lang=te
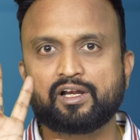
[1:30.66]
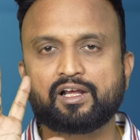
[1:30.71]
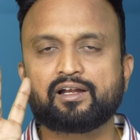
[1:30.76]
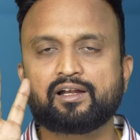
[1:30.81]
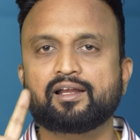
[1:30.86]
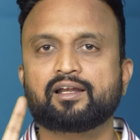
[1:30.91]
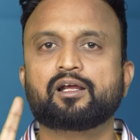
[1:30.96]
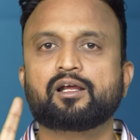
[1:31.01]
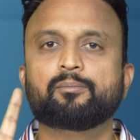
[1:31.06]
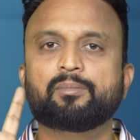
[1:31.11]

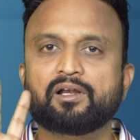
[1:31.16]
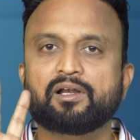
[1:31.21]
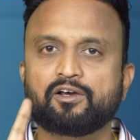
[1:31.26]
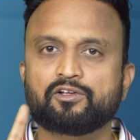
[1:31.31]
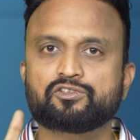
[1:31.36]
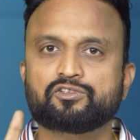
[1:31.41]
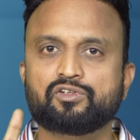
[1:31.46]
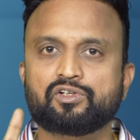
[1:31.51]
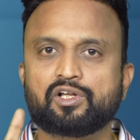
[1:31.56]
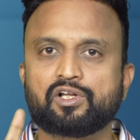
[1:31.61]
రెగ్యులర్గా
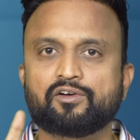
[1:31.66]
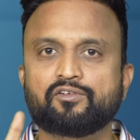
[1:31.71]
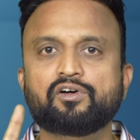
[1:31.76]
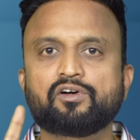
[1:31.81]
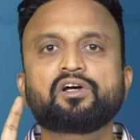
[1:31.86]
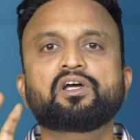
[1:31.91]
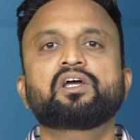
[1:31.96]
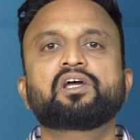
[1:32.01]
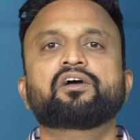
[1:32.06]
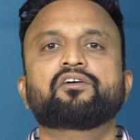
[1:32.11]
బలవుతుంటామో
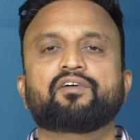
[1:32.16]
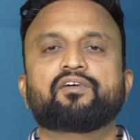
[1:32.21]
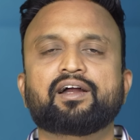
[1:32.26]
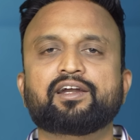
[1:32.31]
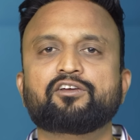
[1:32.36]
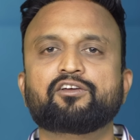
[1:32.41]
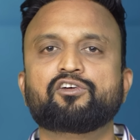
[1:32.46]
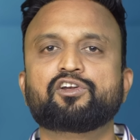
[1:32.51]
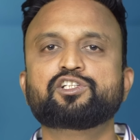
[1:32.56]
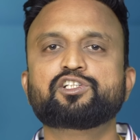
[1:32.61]

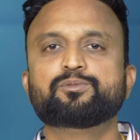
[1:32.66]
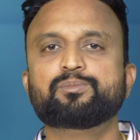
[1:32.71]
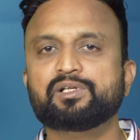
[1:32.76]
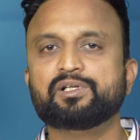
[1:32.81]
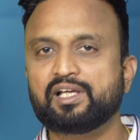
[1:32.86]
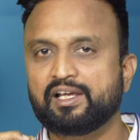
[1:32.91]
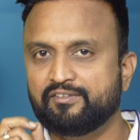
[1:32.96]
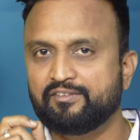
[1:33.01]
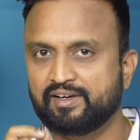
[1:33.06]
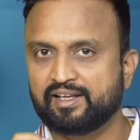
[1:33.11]
వాటి గురించి
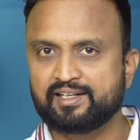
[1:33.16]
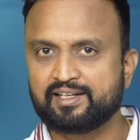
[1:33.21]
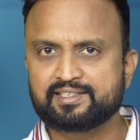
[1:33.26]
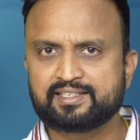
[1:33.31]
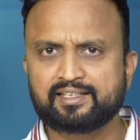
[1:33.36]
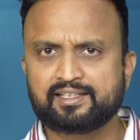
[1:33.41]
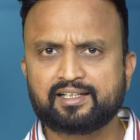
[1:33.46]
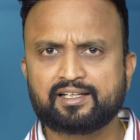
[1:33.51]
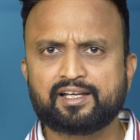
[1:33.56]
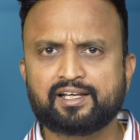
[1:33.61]
మీకు అవేర్నెస్
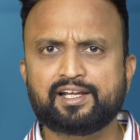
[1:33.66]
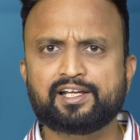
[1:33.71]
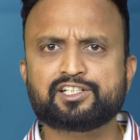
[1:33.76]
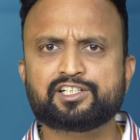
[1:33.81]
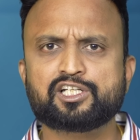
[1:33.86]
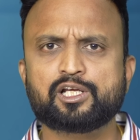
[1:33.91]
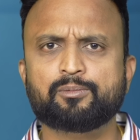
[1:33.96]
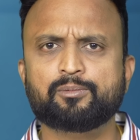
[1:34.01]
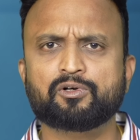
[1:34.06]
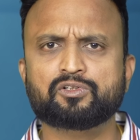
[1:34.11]
అయితే క్రియేట్
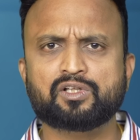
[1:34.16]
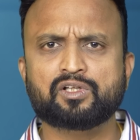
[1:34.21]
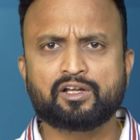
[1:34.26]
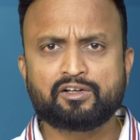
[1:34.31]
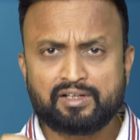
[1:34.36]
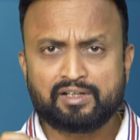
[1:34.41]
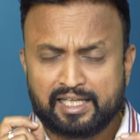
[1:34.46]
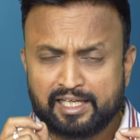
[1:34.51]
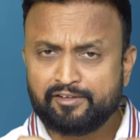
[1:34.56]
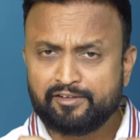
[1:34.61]
చేయబోతున్నాను
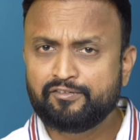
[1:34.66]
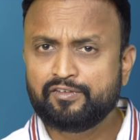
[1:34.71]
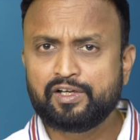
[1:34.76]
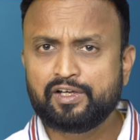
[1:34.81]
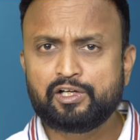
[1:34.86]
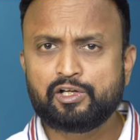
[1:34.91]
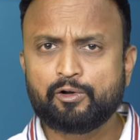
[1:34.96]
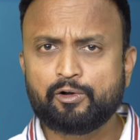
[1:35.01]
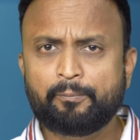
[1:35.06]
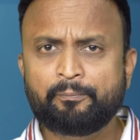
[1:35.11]
ఈ
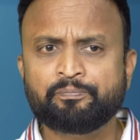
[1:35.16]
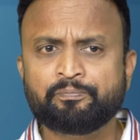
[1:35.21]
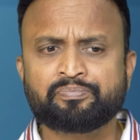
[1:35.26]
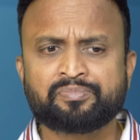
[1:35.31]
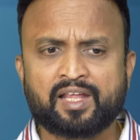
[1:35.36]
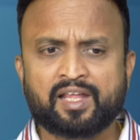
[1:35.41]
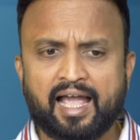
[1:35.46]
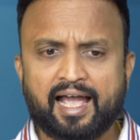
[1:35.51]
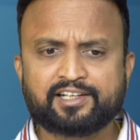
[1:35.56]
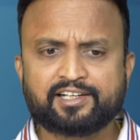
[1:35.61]
వీడియో
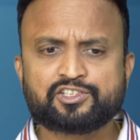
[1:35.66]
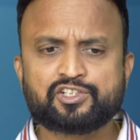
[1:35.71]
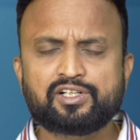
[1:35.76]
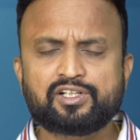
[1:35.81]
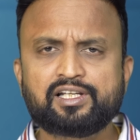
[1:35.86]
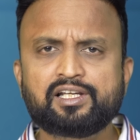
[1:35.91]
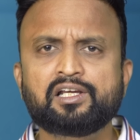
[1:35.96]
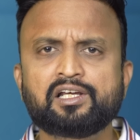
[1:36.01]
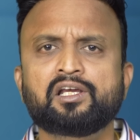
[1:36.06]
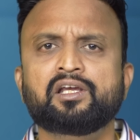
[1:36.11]

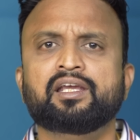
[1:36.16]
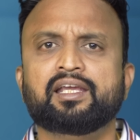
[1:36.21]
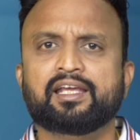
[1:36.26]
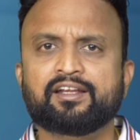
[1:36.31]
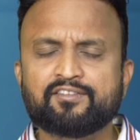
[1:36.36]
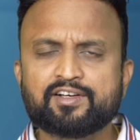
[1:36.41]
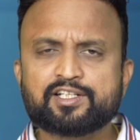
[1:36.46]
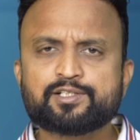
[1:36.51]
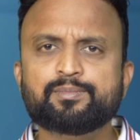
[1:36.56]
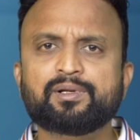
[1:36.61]
యాక్చువల్లీ
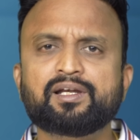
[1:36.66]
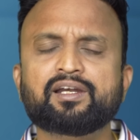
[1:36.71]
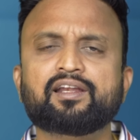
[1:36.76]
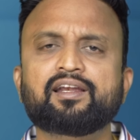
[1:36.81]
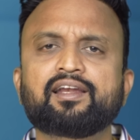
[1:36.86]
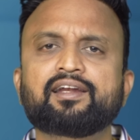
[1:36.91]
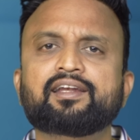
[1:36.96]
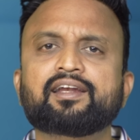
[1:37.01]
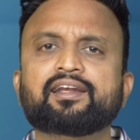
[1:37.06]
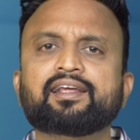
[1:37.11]
ఇన్వెస్ట్మెంట్
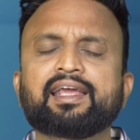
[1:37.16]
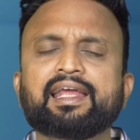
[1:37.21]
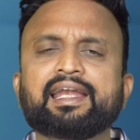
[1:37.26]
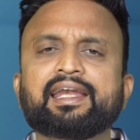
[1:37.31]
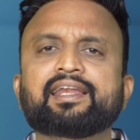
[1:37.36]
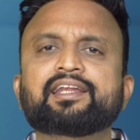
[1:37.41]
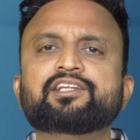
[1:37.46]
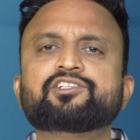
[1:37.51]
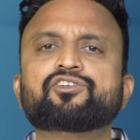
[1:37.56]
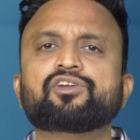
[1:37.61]
రిలేటెడ్గా
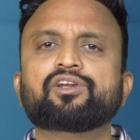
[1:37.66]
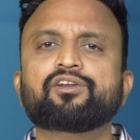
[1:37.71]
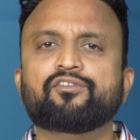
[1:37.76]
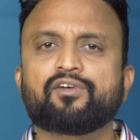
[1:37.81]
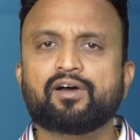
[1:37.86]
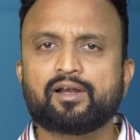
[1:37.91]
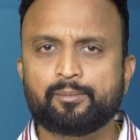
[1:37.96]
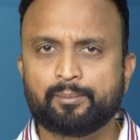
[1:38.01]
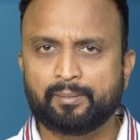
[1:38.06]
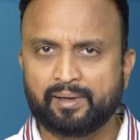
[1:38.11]
ఇంట్రెస్ట్ ఉన్న
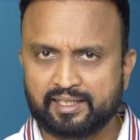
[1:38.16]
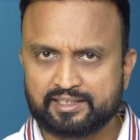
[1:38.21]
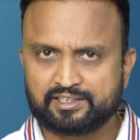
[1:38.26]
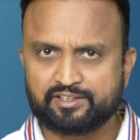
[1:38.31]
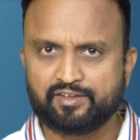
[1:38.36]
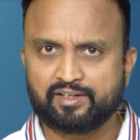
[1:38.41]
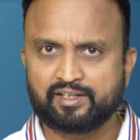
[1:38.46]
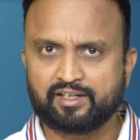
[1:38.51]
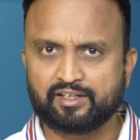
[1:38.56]
వాళ్ళు మాత్రమే